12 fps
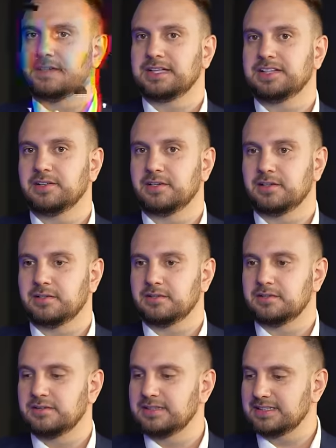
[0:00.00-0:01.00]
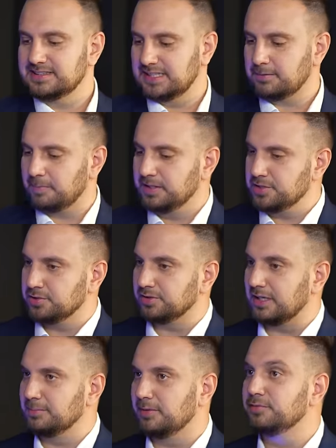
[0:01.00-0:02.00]
Dlatego zarabiam
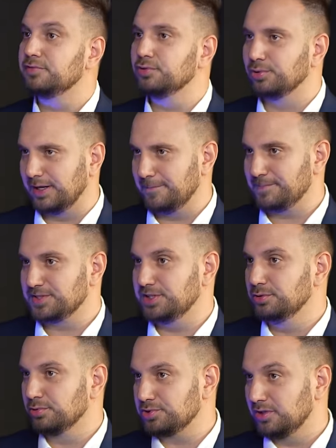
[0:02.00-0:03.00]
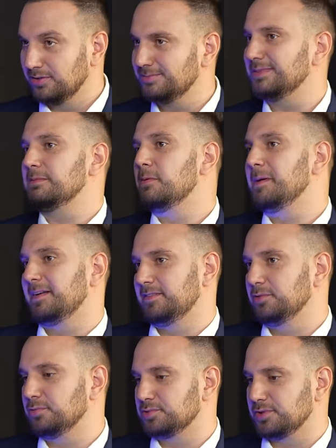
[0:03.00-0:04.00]
50 albo w górę, ci dużo albo
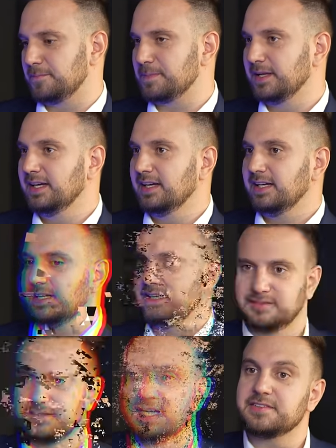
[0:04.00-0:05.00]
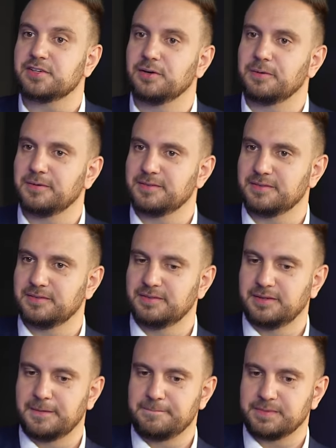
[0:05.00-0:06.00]
bardzo dużo. Dziecko
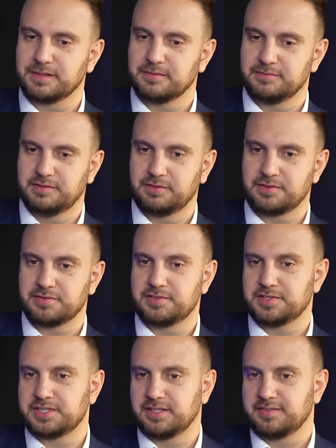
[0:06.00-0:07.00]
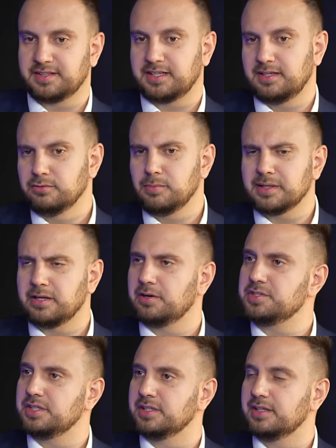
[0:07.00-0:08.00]
e, wywodzące się z takiej ubogiej
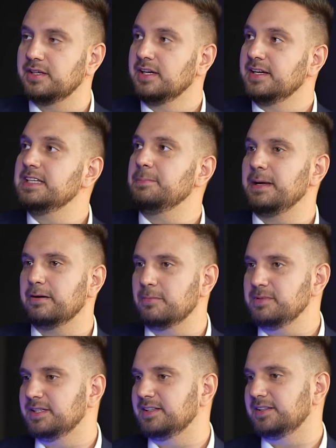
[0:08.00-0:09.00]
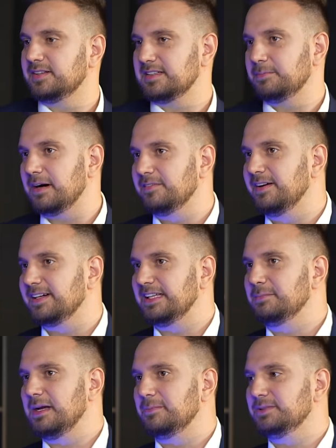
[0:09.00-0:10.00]
rodziny, nie miałem nigdy tych
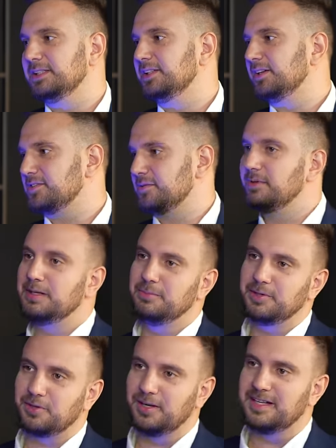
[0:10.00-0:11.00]
zabawek, nie miałem nigdy tego, co mieli moi